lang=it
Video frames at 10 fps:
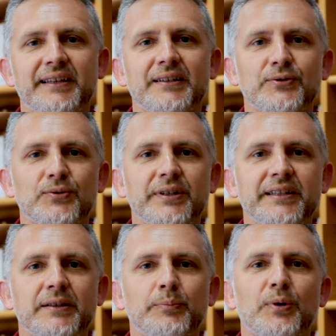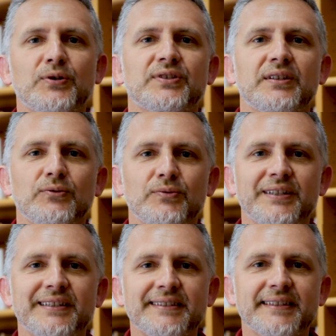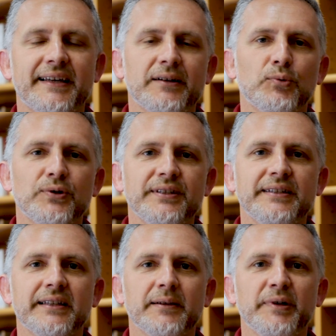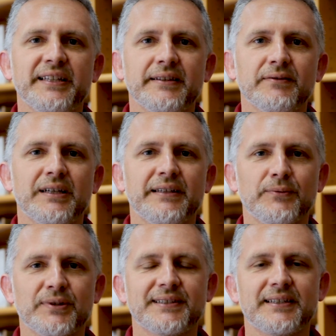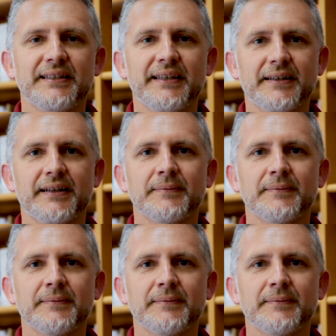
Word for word: che gli studenti possano utilizzare quotidianamente una lingua straniera.